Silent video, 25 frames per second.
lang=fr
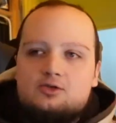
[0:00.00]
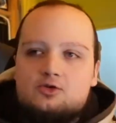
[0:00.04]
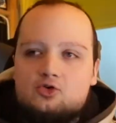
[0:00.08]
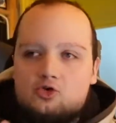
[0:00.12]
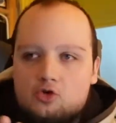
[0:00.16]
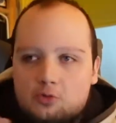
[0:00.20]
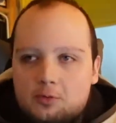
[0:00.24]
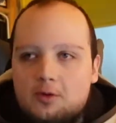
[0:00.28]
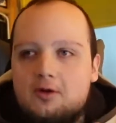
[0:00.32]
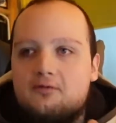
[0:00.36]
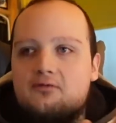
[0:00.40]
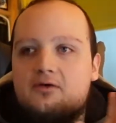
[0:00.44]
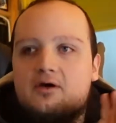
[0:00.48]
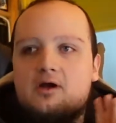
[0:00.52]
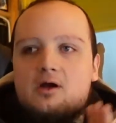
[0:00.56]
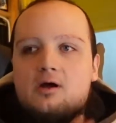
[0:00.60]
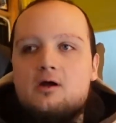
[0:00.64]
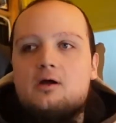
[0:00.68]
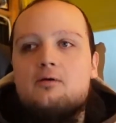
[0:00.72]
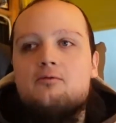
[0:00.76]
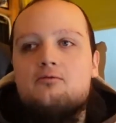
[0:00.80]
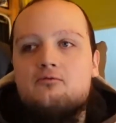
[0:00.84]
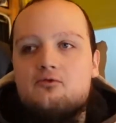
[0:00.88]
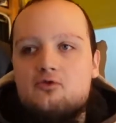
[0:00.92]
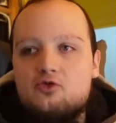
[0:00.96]
je préfère
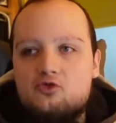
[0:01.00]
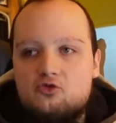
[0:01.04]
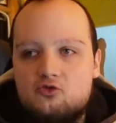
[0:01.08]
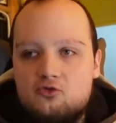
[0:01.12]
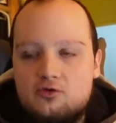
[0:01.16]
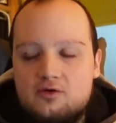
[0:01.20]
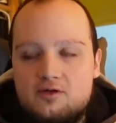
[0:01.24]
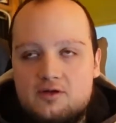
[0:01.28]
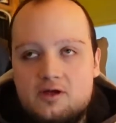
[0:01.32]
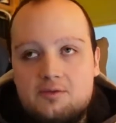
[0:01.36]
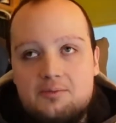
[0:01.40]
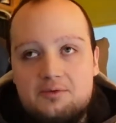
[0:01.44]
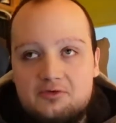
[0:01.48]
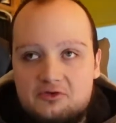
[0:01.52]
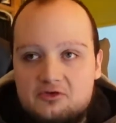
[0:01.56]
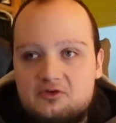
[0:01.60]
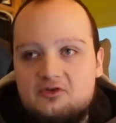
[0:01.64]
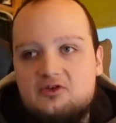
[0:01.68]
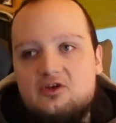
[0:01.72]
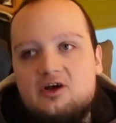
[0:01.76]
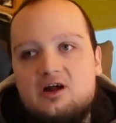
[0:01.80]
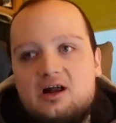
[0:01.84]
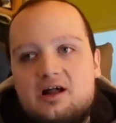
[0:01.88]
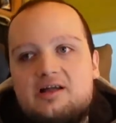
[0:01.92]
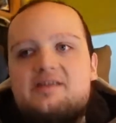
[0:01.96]
quand même vous le souhaiter parce
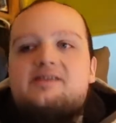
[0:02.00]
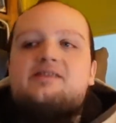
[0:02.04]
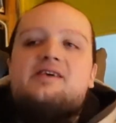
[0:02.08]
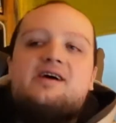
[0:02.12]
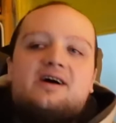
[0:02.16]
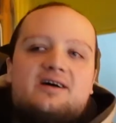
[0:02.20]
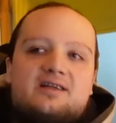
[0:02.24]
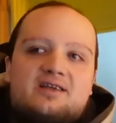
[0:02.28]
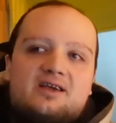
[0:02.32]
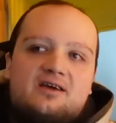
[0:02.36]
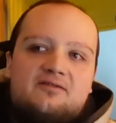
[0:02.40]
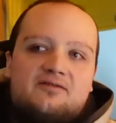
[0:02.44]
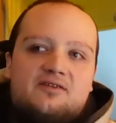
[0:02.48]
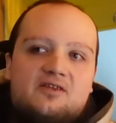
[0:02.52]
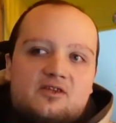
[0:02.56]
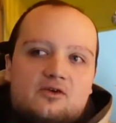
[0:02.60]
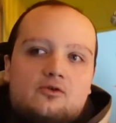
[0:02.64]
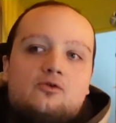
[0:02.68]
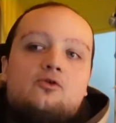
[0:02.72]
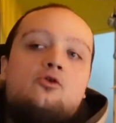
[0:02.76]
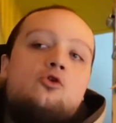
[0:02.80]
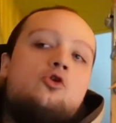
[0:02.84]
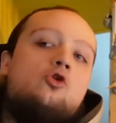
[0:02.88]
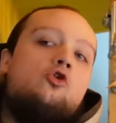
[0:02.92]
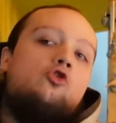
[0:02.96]
que ce sera la dernière
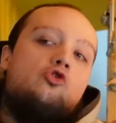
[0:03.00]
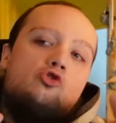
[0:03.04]
vidéo